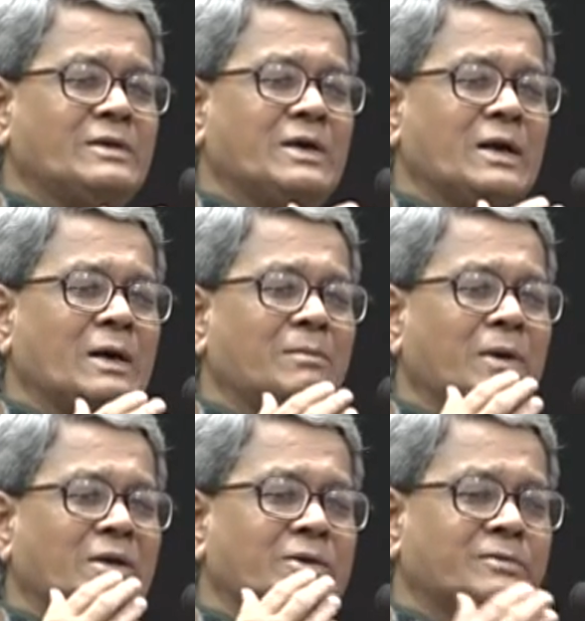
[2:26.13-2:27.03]
যারা
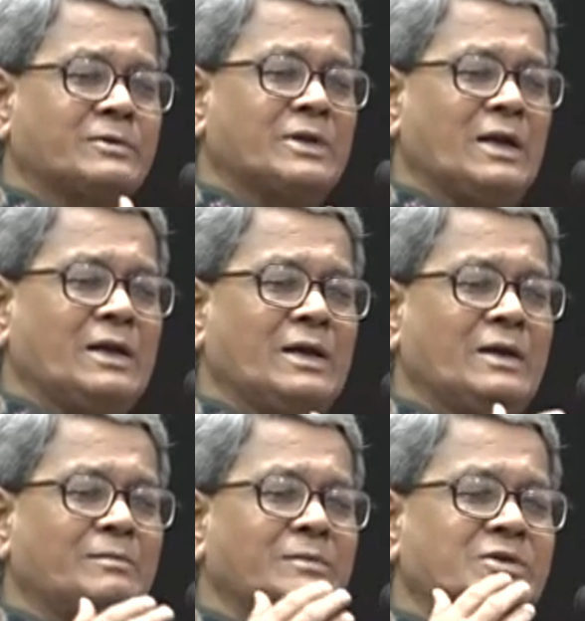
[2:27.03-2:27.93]
বাজি ফোটালেন
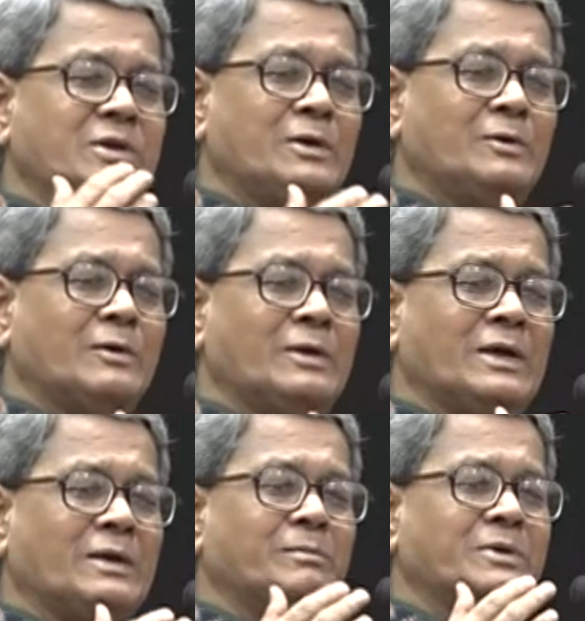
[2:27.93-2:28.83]
মিছিল করলেন